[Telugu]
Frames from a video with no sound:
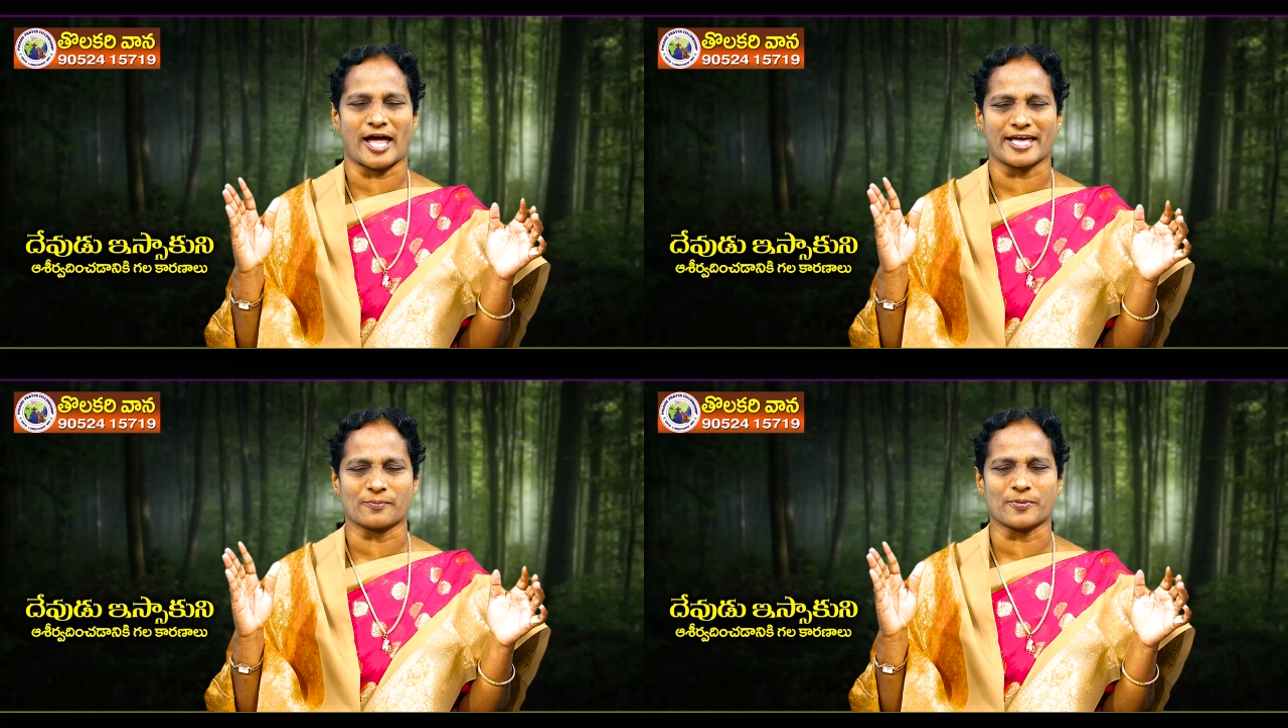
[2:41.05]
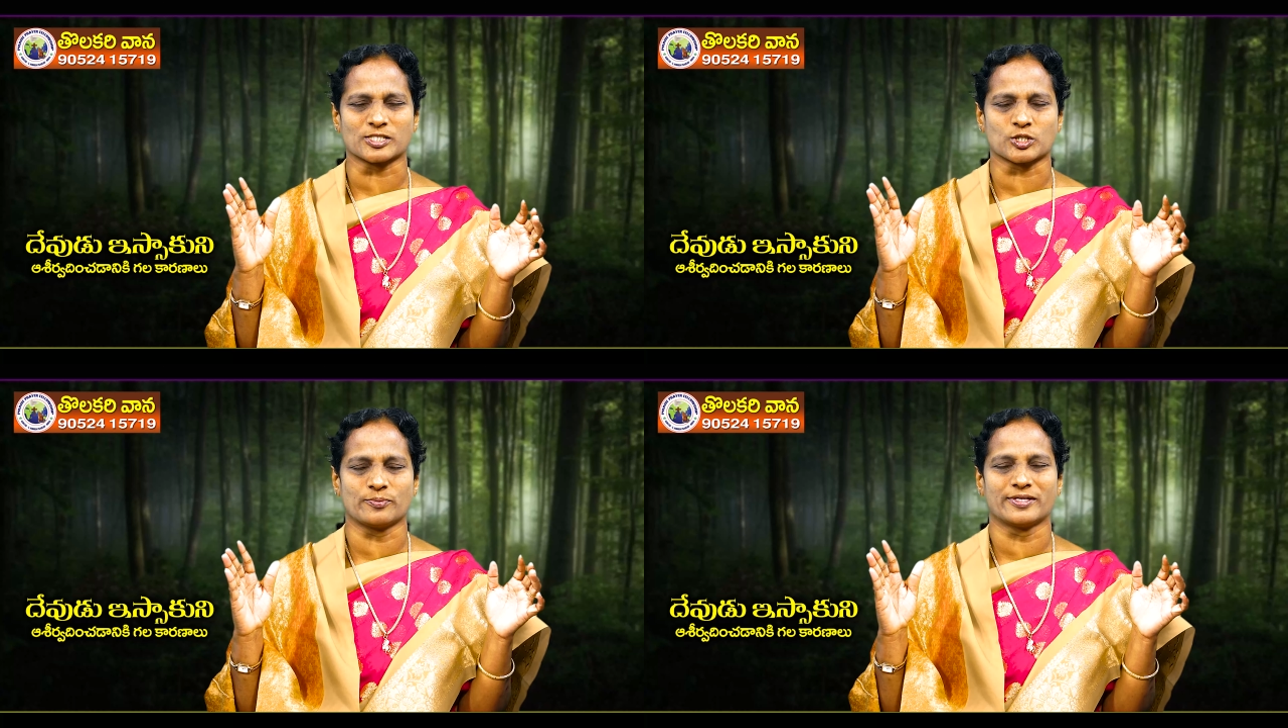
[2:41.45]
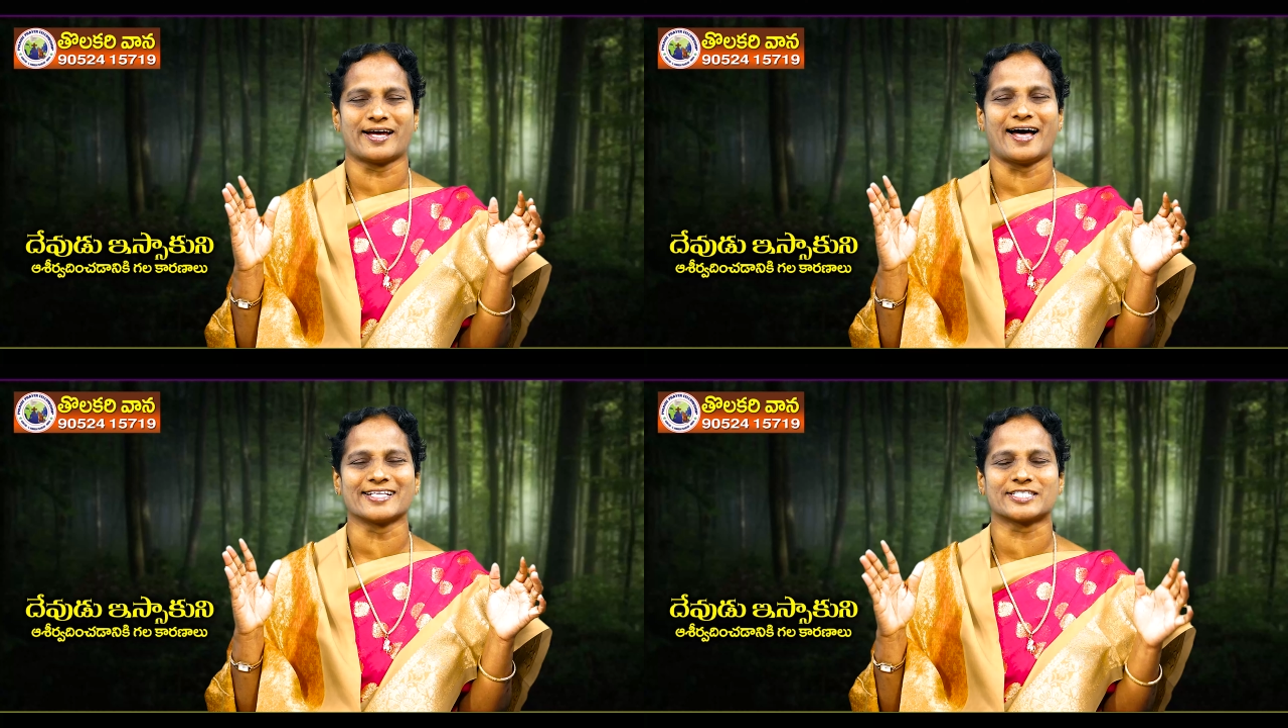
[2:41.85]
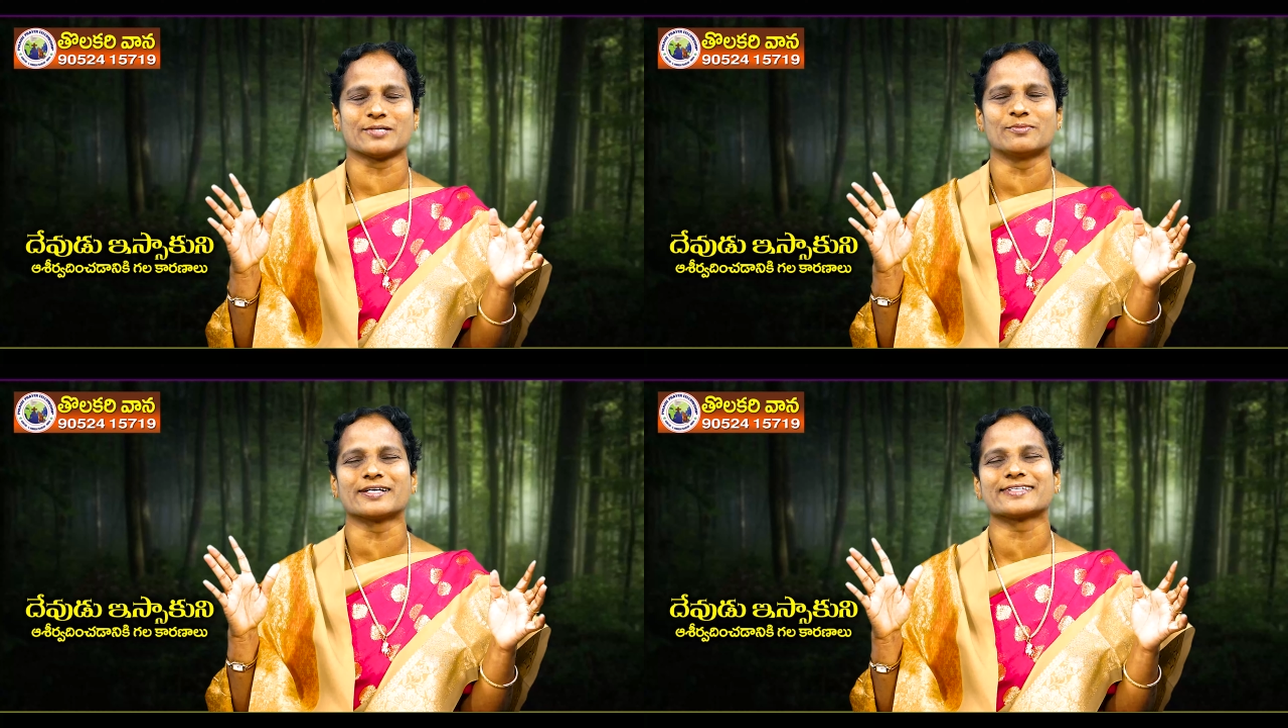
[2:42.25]
ధైర్యపరిచి మీ
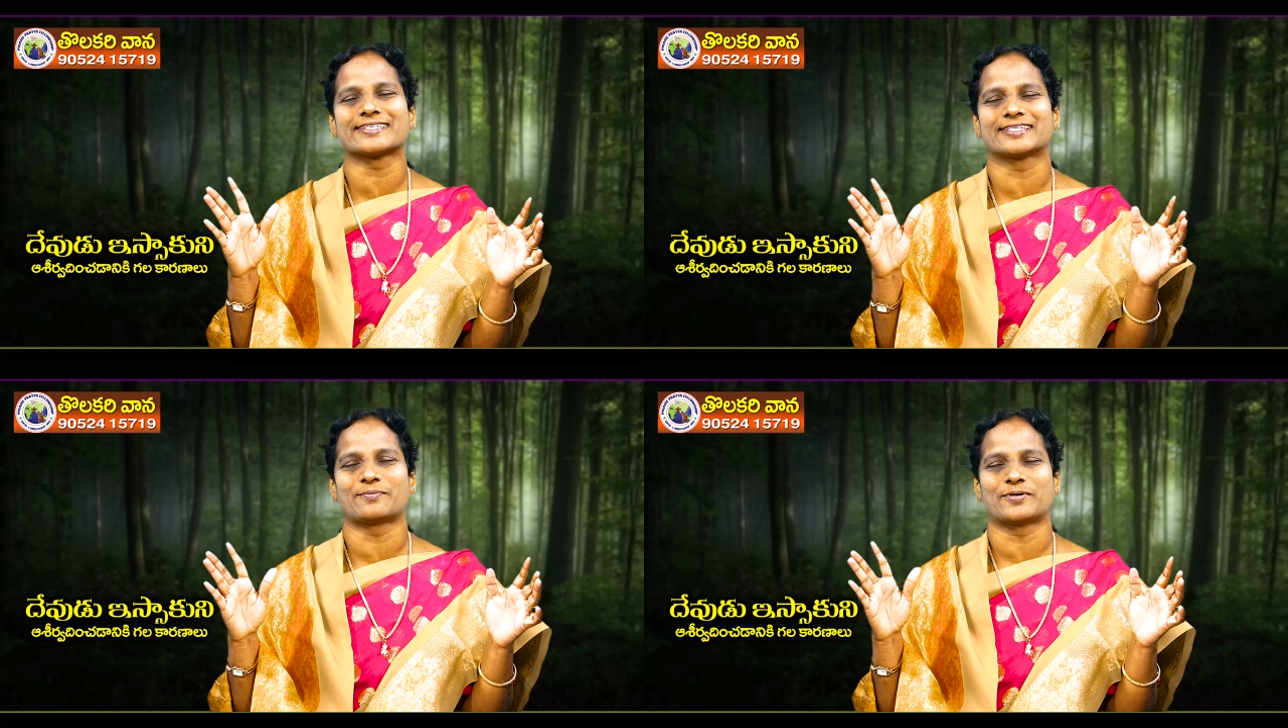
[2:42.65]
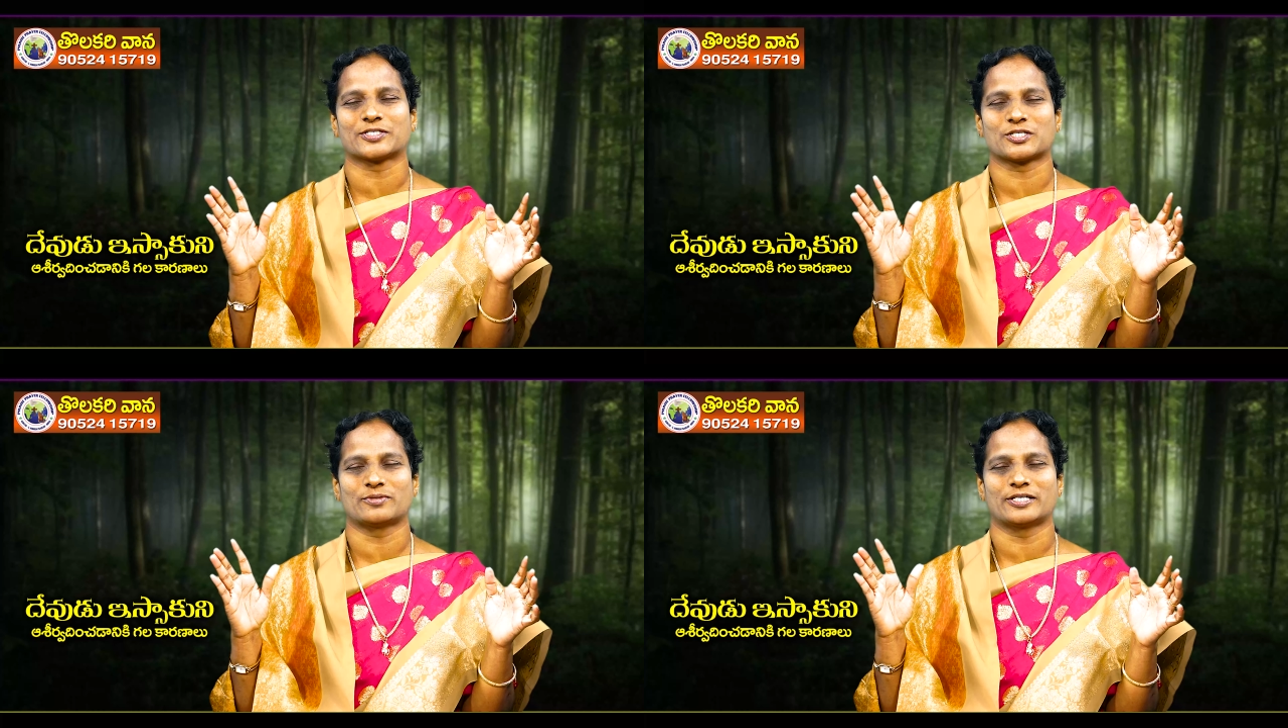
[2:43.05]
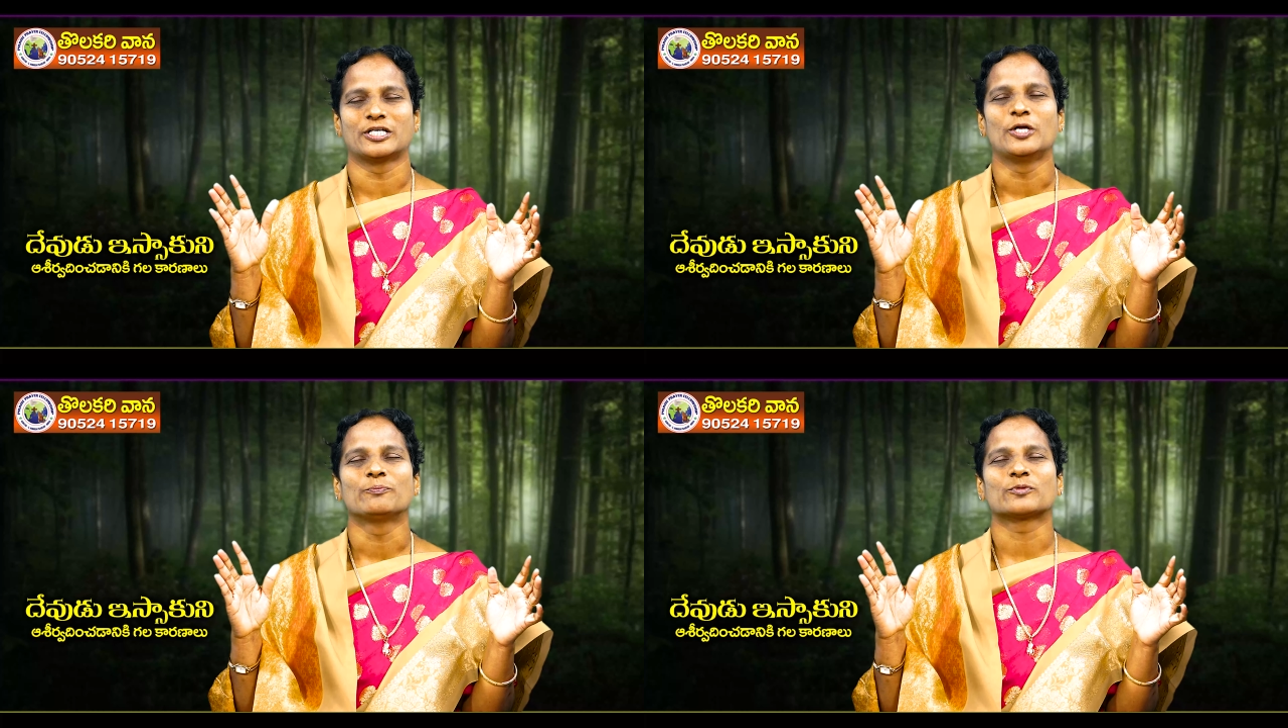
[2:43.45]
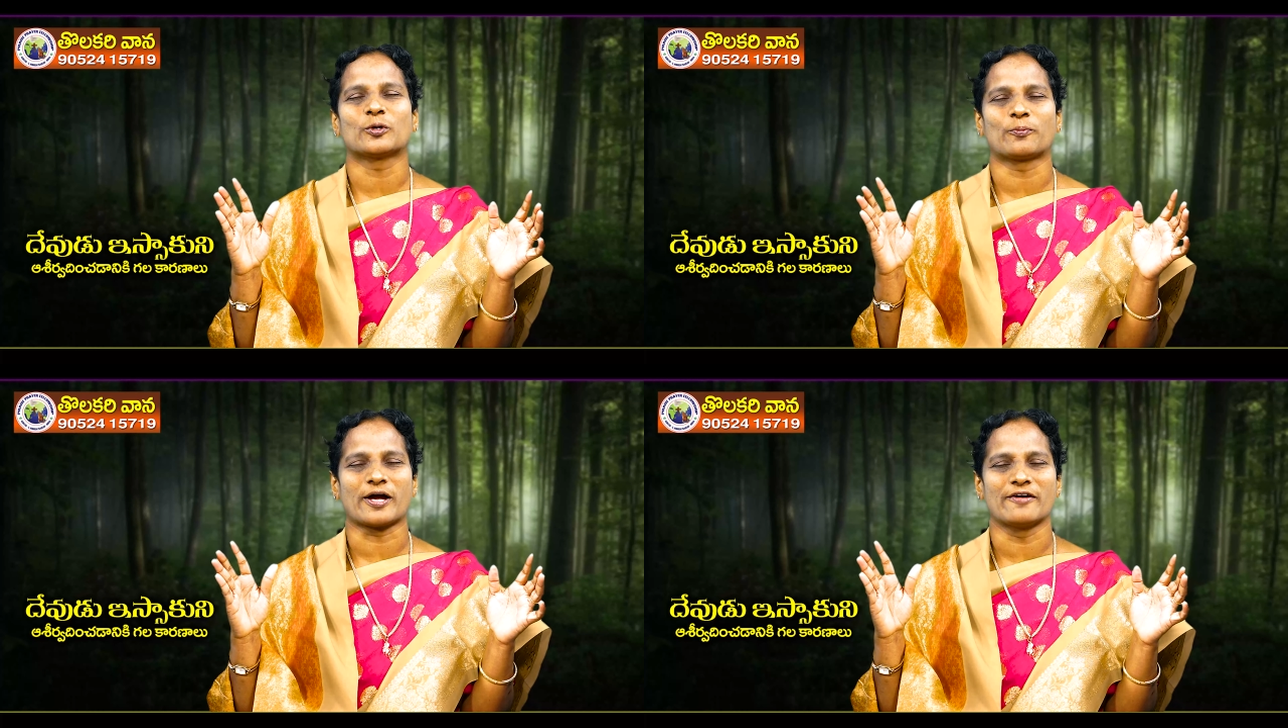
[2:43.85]
రాజ్యములను సిద్ధపరచమని
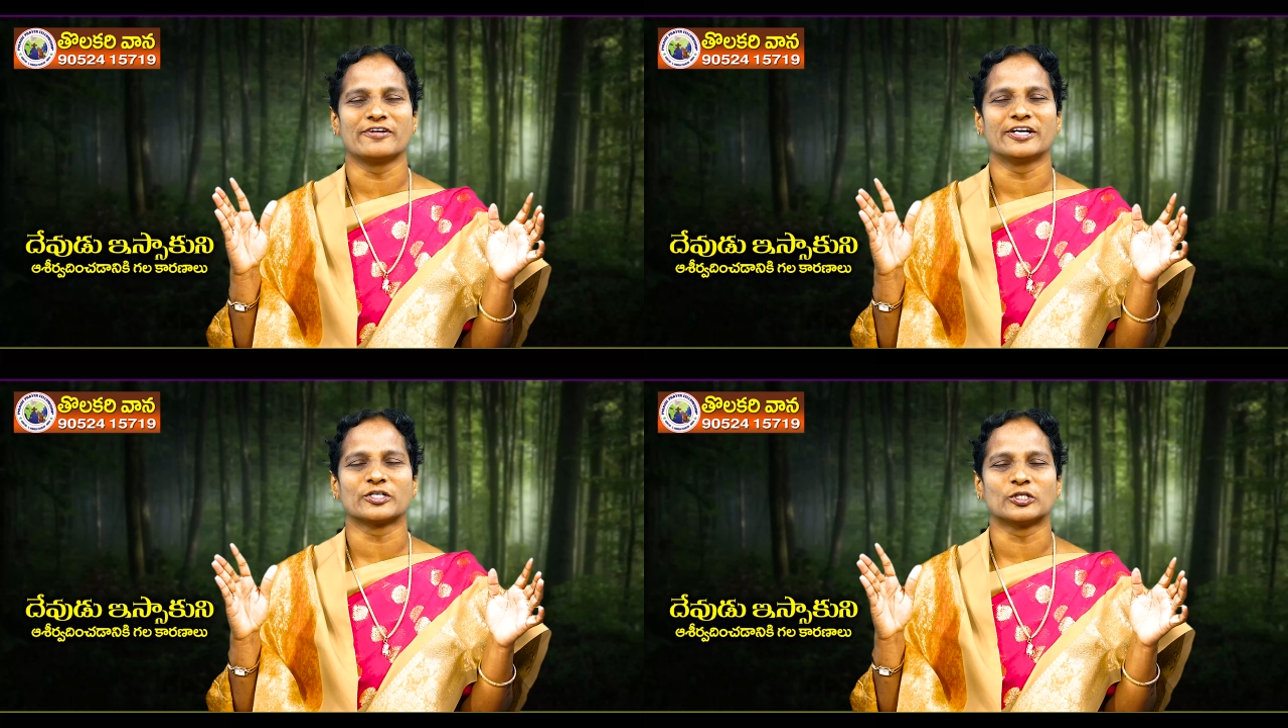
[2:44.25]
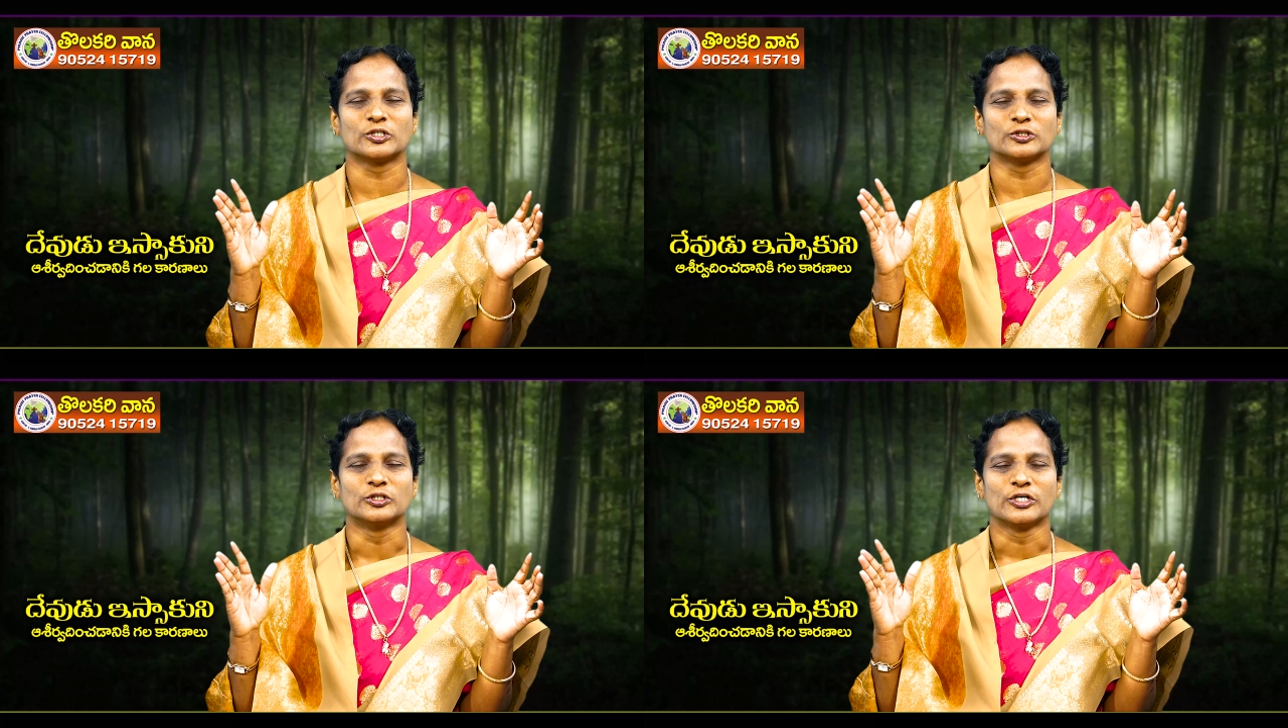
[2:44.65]
కృపకాయ వేడుకుంటూ